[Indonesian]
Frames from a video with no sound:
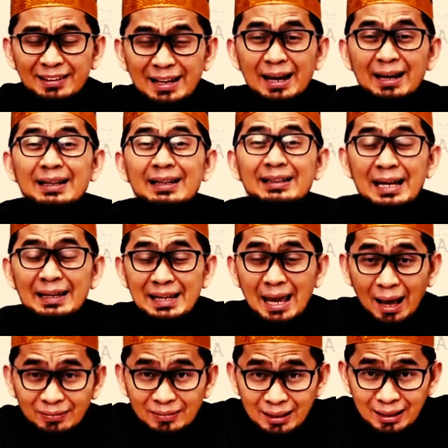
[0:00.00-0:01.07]
Nah, dan di
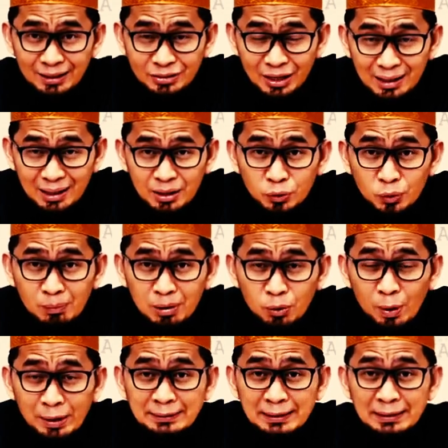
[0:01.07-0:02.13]
antara cara untuk
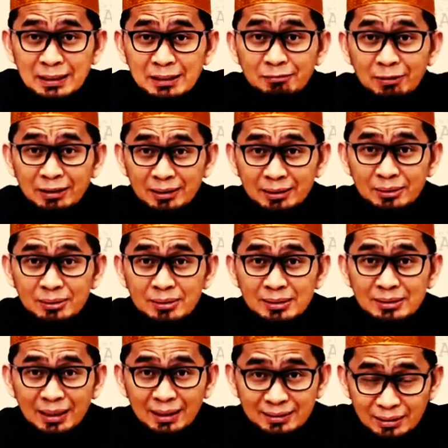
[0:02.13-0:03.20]
menguatkan iman itu,
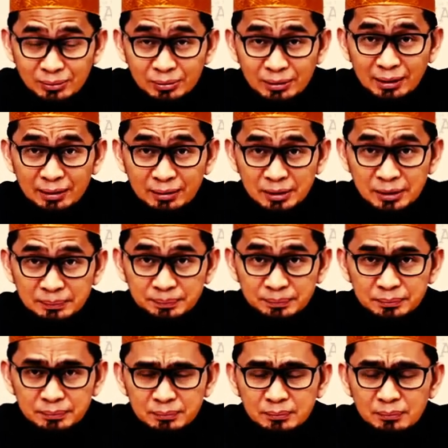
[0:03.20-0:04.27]
salah satunya lagi,
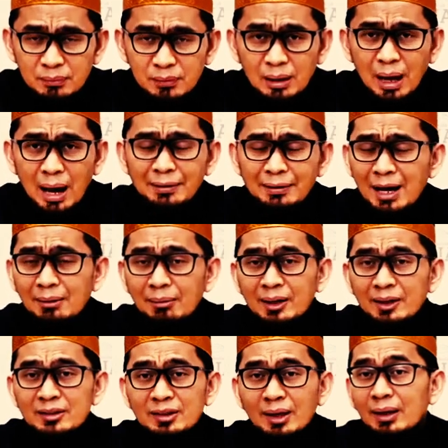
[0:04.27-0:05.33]
ada
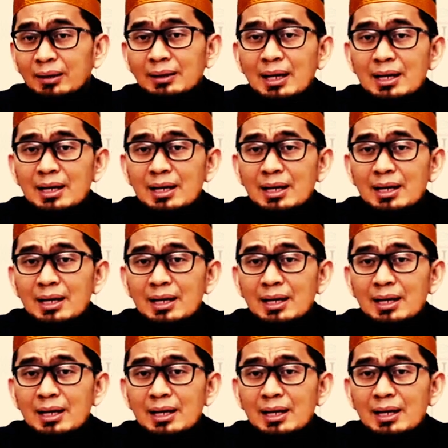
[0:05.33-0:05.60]
awalnya yang sangat